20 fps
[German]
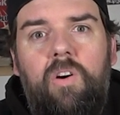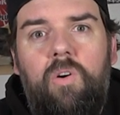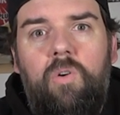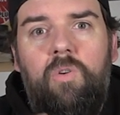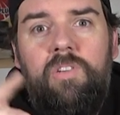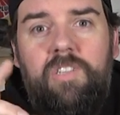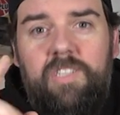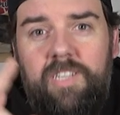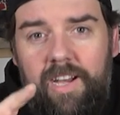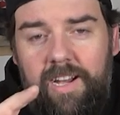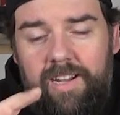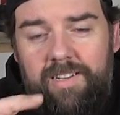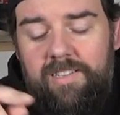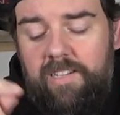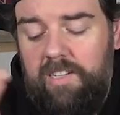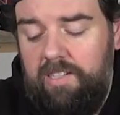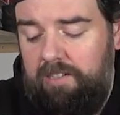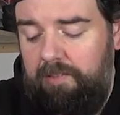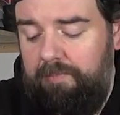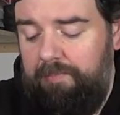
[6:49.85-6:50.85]
unter
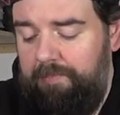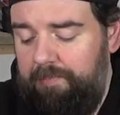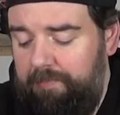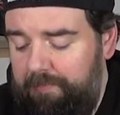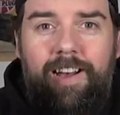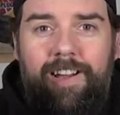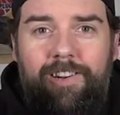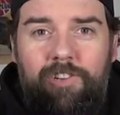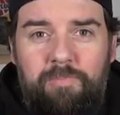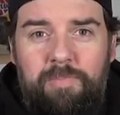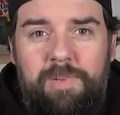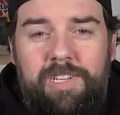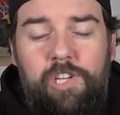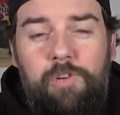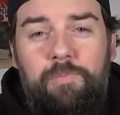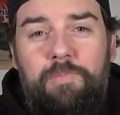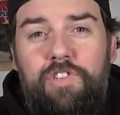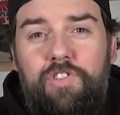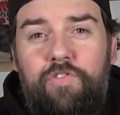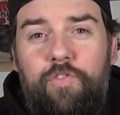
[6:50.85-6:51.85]
anderem
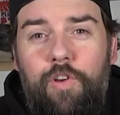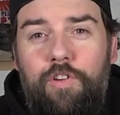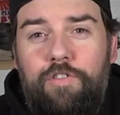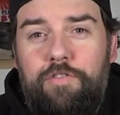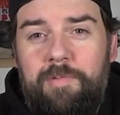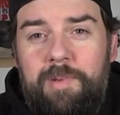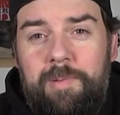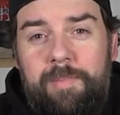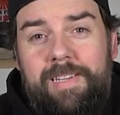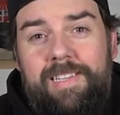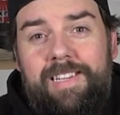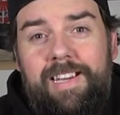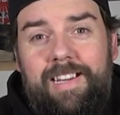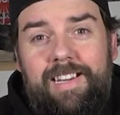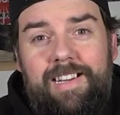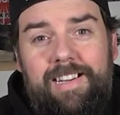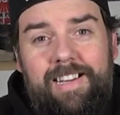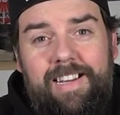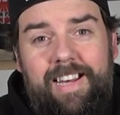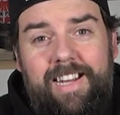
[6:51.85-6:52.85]
Aluminium 12 mm
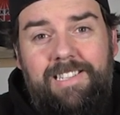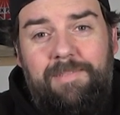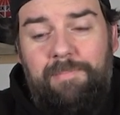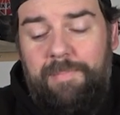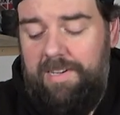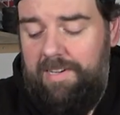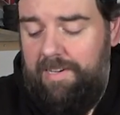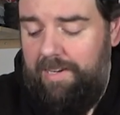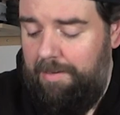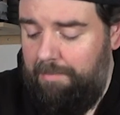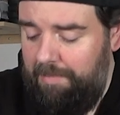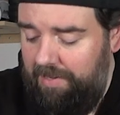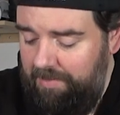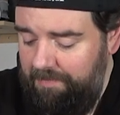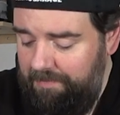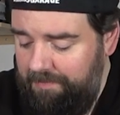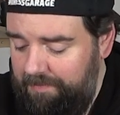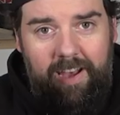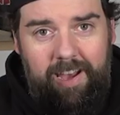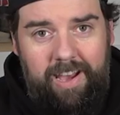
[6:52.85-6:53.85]
Radmitnehmer,